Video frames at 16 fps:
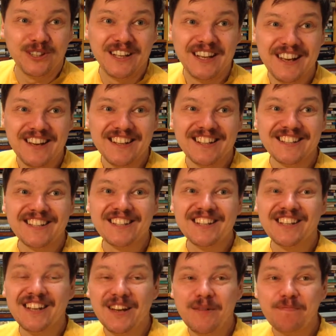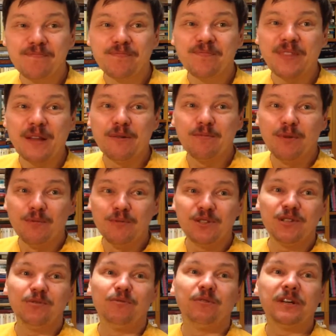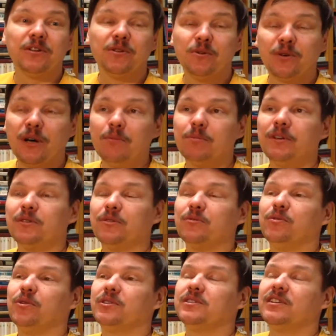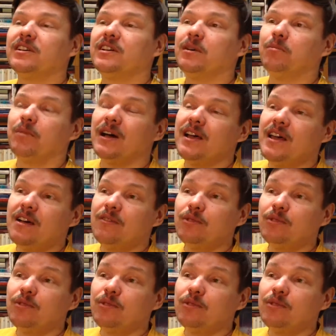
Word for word: Вот, значит, помните его военную кампанию Фореста Гампа?